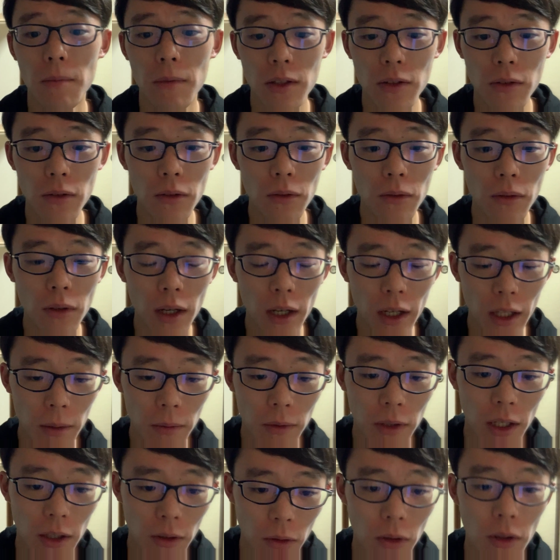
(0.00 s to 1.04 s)
まあ、そのおかげでも
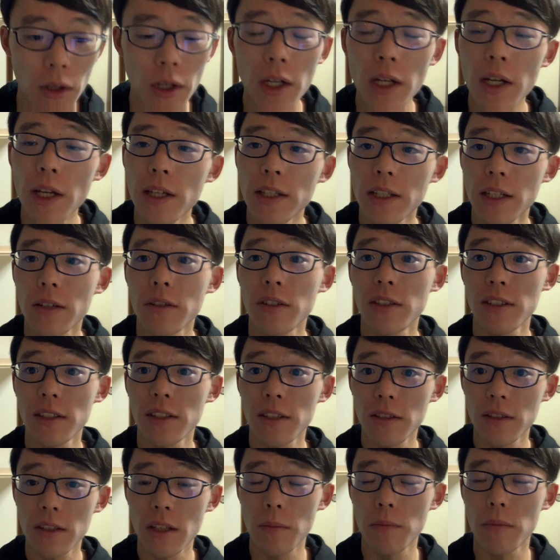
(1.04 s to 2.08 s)
結構着実
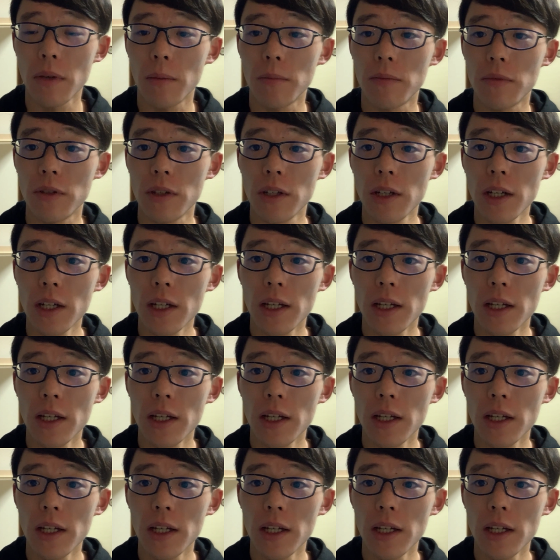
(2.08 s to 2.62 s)
にステップアップ、